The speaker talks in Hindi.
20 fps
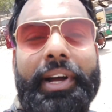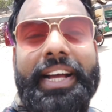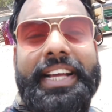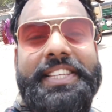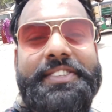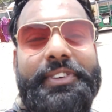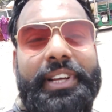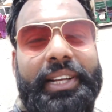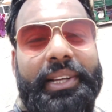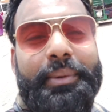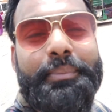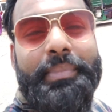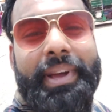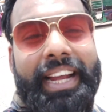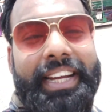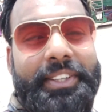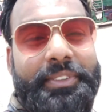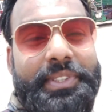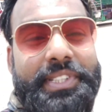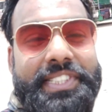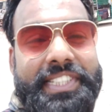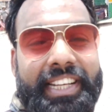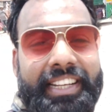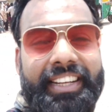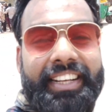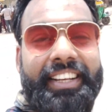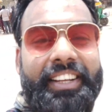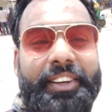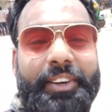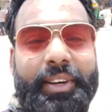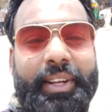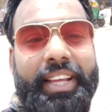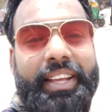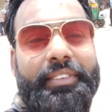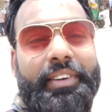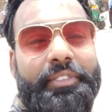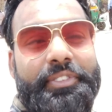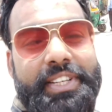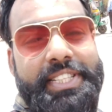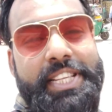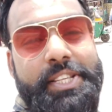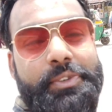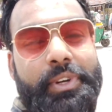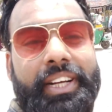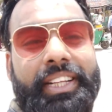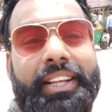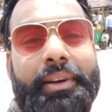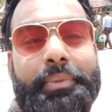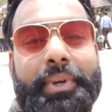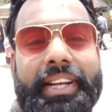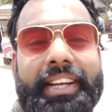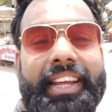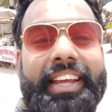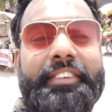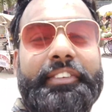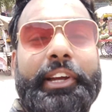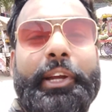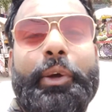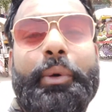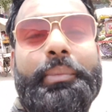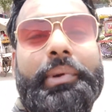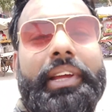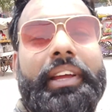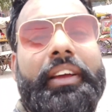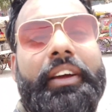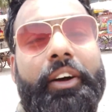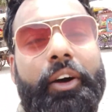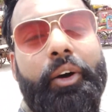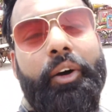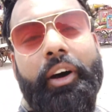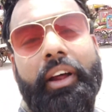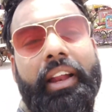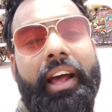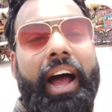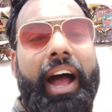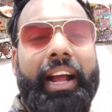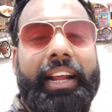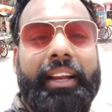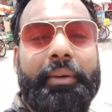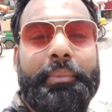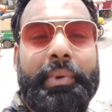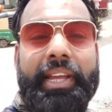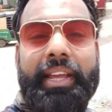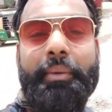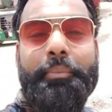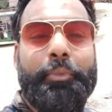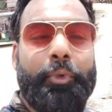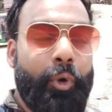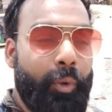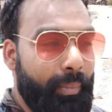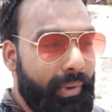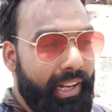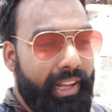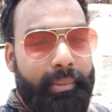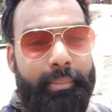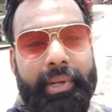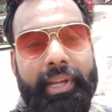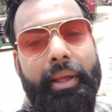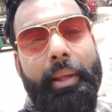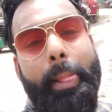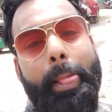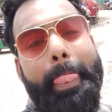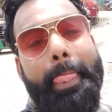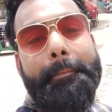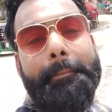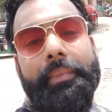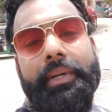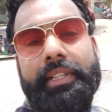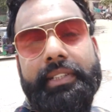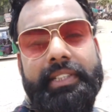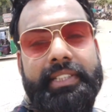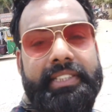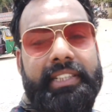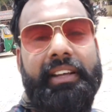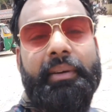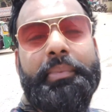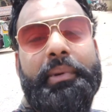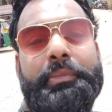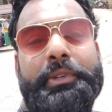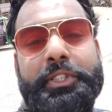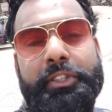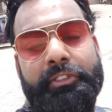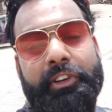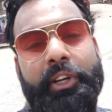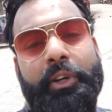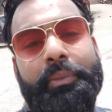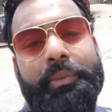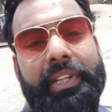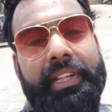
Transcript: गाइस वेलकम बैक टू द चैनल और एक बार फिर से स्वागत है आपका नई वीडियो में और आगरा में ही हम घूम रहे हैं अभी जैसे कि अपने पिछली वीडियो